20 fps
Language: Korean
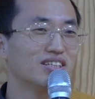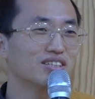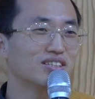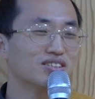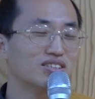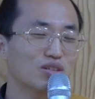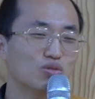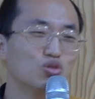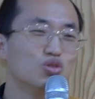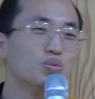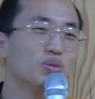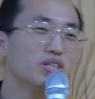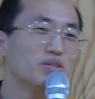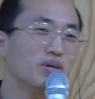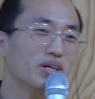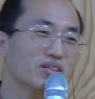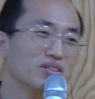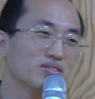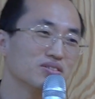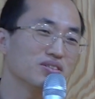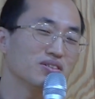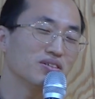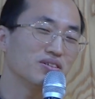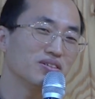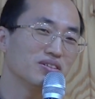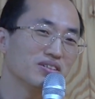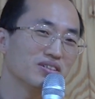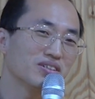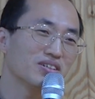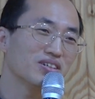근데 국민이 바뀌었어요.
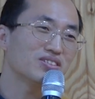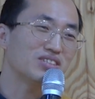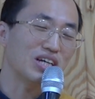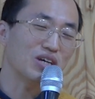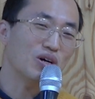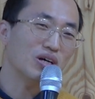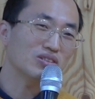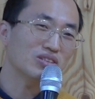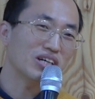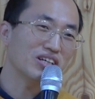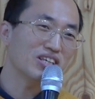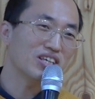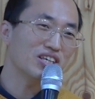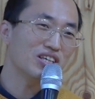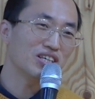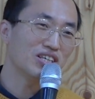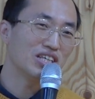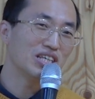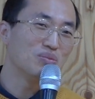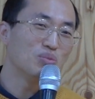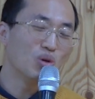그래서 자유한국당이 이